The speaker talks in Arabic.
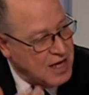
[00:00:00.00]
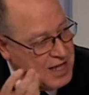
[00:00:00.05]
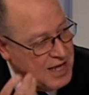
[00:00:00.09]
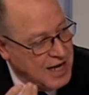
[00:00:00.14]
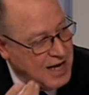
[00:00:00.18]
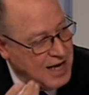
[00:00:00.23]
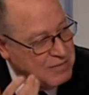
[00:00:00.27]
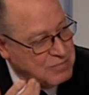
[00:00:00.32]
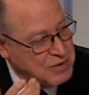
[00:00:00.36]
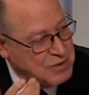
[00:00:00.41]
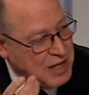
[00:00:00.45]

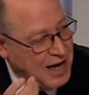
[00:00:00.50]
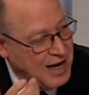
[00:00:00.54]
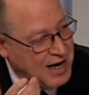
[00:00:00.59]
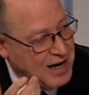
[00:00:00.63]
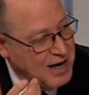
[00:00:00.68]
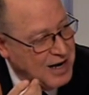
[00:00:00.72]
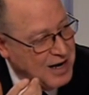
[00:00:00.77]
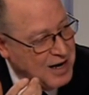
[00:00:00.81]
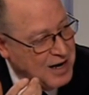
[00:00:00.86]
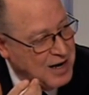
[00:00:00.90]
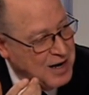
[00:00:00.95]
هذايا بتاع
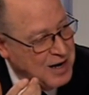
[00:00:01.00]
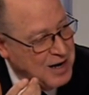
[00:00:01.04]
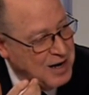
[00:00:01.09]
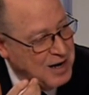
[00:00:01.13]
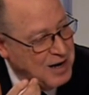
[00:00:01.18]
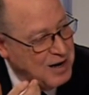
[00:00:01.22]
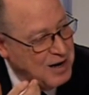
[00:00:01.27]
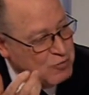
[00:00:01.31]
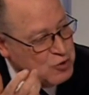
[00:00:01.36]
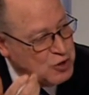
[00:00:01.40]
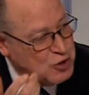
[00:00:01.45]

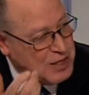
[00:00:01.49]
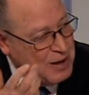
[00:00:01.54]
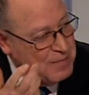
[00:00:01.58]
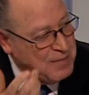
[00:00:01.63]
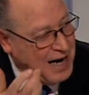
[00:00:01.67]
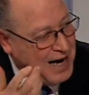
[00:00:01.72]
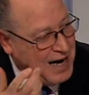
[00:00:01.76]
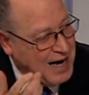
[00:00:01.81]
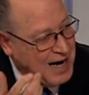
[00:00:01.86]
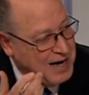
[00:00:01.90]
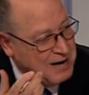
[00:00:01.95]

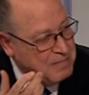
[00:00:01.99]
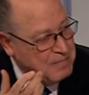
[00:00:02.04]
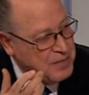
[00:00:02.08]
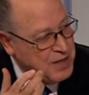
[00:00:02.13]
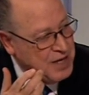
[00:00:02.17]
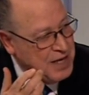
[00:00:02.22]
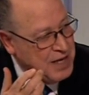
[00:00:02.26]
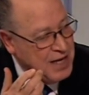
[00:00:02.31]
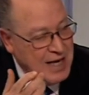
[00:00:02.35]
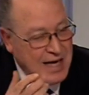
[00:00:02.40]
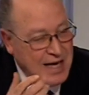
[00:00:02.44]
المجتمع
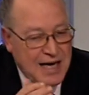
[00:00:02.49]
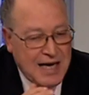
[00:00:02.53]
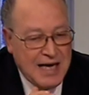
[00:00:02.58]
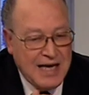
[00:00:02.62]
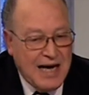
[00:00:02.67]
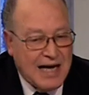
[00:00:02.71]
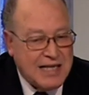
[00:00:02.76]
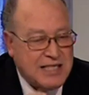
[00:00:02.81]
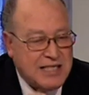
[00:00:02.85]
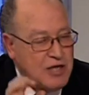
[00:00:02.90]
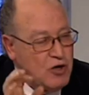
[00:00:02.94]

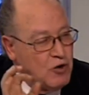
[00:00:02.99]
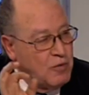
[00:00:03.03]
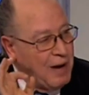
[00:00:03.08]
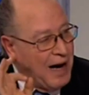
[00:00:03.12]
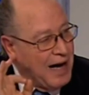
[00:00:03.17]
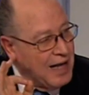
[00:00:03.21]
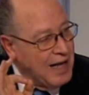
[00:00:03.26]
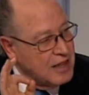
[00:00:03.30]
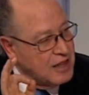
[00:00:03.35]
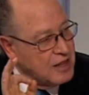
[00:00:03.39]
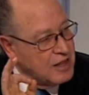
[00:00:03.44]
يعطيهم
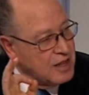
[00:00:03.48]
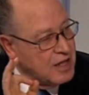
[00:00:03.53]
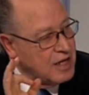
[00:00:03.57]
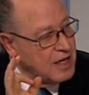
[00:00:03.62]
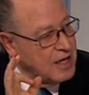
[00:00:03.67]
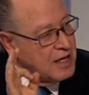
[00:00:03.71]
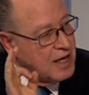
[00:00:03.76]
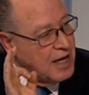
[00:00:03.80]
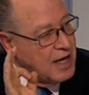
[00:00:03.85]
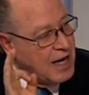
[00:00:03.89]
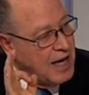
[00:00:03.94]
حظ
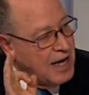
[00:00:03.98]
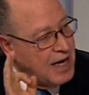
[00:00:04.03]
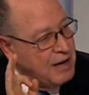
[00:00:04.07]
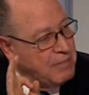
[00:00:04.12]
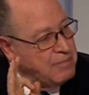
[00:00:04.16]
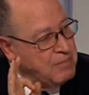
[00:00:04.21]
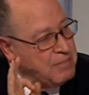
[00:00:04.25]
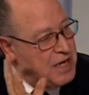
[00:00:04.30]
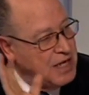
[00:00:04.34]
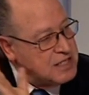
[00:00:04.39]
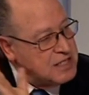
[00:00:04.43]

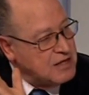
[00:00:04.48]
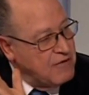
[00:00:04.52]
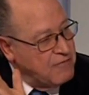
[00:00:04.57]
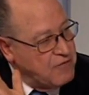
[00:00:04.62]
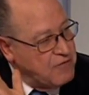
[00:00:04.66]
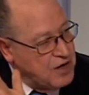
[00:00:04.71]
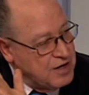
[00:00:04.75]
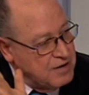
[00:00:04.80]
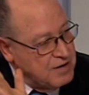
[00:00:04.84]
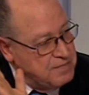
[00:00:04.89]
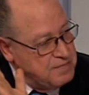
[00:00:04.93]
قريب من
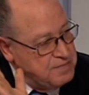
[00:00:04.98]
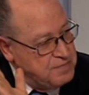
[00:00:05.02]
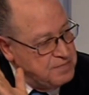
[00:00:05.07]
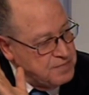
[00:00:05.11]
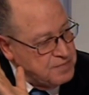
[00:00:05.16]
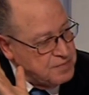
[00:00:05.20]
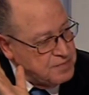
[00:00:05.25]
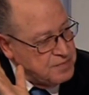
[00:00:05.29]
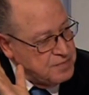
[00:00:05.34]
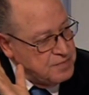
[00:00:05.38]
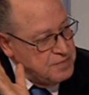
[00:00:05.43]
الصفر
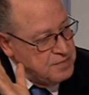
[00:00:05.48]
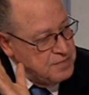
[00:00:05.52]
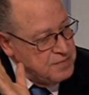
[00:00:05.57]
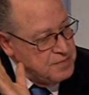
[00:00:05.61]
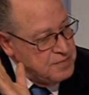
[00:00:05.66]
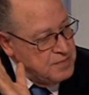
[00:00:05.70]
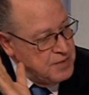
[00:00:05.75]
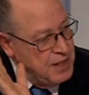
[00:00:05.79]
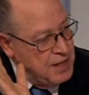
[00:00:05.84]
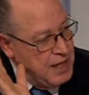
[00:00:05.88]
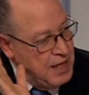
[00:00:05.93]

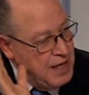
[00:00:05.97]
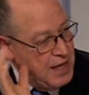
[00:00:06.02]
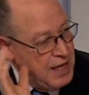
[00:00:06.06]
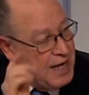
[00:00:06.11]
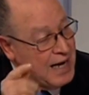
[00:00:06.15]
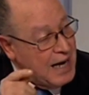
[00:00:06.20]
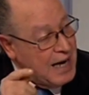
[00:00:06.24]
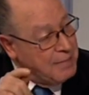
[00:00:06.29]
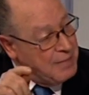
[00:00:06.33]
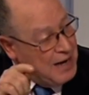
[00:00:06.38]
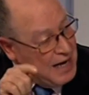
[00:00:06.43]

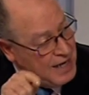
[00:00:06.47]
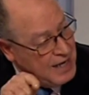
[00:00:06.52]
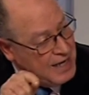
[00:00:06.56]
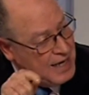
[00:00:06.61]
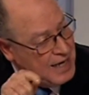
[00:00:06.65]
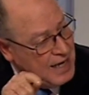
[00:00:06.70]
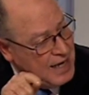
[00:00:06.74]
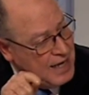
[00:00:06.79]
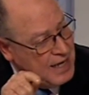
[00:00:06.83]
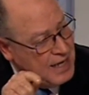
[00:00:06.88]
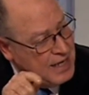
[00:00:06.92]
رغم
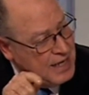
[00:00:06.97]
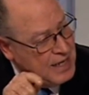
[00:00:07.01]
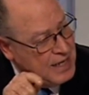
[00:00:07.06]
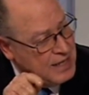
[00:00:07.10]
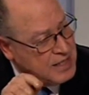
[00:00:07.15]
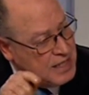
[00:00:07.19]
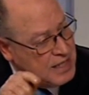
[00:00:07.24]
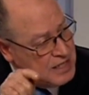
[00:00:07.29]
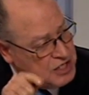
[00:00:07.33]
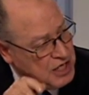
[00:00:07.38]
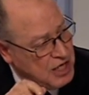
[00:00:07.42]
أن
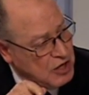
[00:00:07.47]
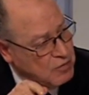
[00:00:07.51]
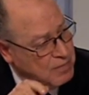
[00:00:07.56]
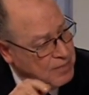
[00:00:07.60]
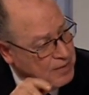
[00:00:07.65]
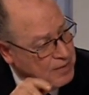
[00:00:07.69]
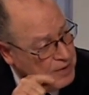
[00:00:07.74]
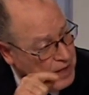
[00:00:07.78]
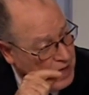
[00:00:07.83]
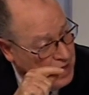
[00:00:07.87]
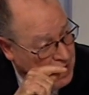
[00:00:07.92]

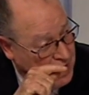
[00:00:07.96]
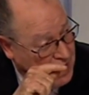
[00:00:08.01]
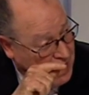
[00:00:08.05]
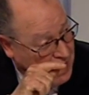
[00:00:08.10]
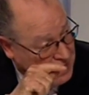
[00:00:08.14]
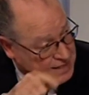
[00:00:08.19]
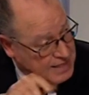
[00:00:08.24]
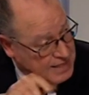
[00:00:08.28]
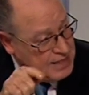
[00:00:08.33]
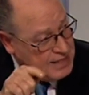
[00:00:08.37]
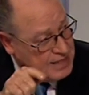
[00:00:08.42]
التجارب
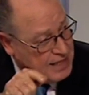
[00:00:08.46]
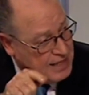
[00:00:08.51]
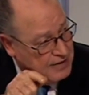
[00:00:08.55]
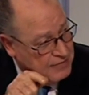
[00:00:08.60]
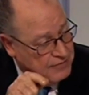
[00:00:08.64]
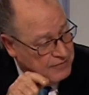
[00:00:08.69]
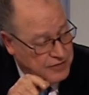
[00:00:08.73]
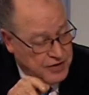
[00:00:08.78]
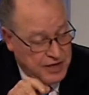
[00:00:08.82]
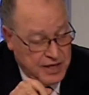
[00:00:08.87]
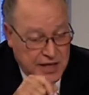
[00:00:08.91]

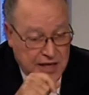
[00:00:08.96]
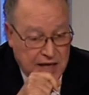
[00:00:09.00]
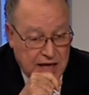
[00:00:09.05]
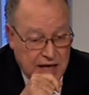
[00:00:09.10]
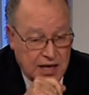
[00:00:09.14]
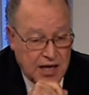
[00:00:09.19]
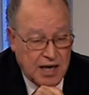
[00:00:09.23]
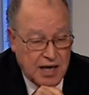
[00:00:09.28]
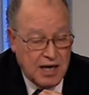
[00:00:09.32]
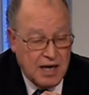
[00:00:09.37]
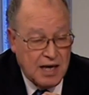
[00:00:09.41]
العديدة في
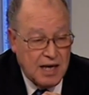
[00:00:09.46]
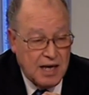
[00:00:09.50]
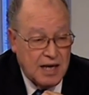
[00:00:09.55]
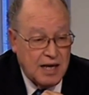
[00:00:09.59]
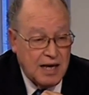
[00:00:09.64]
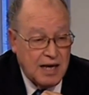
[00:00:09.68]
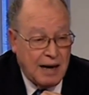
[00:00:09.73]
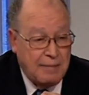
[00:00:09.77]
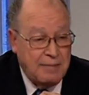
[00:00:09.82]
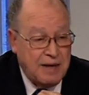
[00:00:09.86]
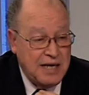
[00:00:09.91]

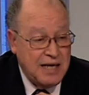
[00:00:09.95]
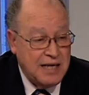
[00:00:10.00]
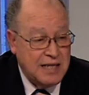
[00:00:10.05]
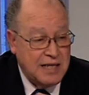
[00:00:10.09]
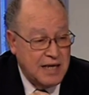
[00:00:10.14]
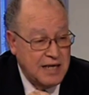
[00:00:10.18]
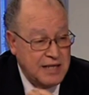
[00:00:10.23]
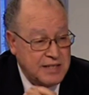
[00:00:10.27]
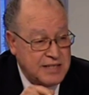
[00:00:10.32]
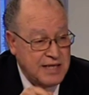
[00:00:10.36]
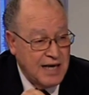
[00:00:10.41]

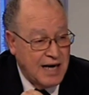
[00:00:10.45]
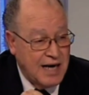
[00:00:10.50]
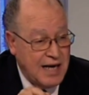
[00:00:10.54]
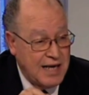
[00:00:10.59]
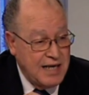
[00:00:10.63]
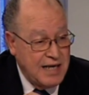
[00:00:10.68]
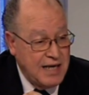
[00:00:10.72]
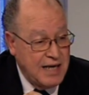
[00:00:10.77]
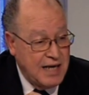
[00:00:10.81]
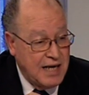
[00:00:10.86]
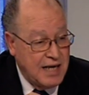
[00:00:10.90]
العمليات
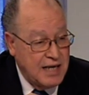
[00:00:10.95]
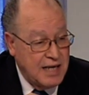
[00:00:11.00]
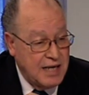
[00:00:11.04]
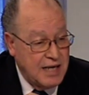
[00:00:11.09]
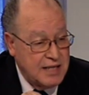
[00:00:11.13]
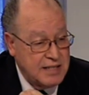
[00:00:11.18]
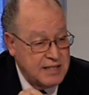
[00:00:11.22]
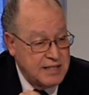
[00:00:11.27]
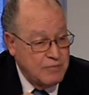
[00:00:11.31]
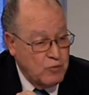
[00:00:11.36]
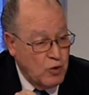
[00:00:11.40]
الانتقالية
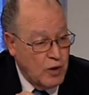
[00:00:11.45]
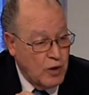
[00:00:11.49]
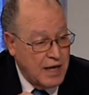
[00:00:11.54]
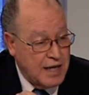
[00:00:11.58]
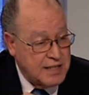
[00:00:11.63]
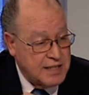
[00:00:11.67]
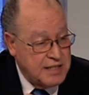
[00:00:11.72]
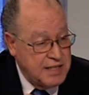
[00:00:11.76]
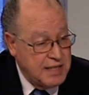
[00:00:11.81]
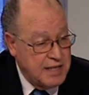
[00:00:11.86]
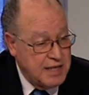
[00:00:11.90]

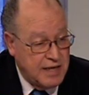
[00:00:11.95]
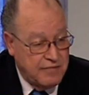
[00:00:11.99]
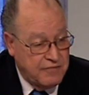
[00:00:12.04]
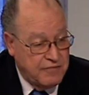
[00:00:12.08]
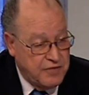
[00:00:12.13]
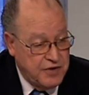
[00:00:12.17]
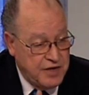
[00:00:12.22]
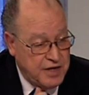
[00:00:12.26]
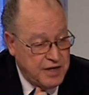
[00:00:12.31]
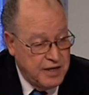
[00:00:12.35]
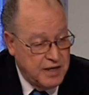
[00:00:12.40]
الديمقراطية
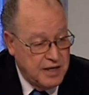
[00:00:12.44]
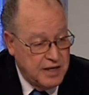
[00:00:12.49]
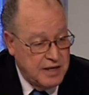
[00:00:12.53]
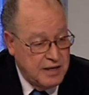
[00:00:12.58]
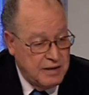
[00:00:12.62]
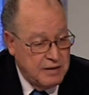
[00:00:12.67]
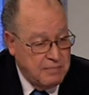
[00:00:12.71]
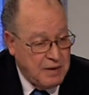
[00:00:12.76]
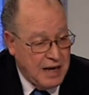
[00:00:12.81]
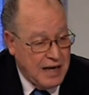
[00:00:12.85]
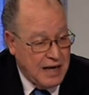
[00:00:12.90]

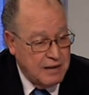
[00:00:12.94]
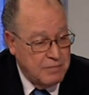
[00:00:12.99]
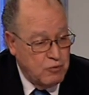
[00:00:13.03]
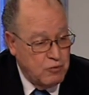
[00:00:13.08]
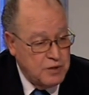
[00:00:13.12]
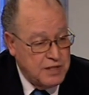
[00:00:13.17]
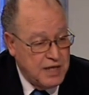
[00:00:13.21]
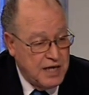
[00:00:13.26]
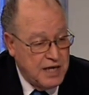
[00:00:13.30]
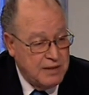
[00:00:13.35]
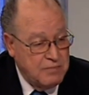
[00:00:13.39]
في بعض
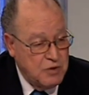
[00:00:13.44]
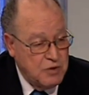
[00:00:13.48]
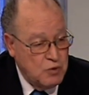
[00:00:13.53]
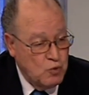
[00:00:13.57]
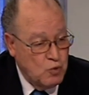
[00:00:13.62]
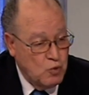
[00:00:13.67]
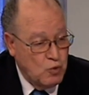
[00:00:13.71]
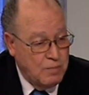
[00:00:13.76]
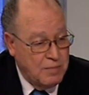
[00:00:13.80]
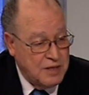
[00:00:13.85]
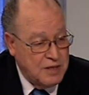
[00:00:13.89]
بلدان من
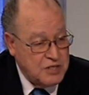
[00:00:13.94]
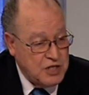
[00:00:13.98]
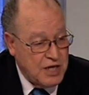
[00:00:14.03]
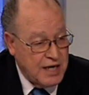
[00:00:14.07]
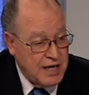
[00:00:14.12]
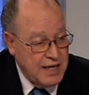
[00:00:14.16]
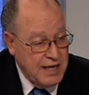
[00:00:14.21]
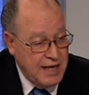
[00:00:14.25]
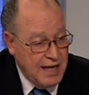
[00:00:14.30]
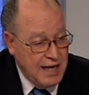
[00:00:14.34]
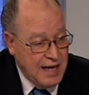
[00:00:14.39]
أوروبا
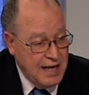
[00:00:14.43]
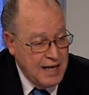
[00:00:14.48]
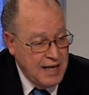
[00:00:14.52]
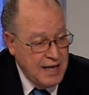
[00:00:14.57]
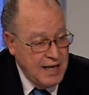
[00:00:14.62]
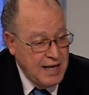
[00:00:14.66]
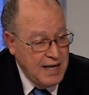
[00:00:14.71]
الشرقية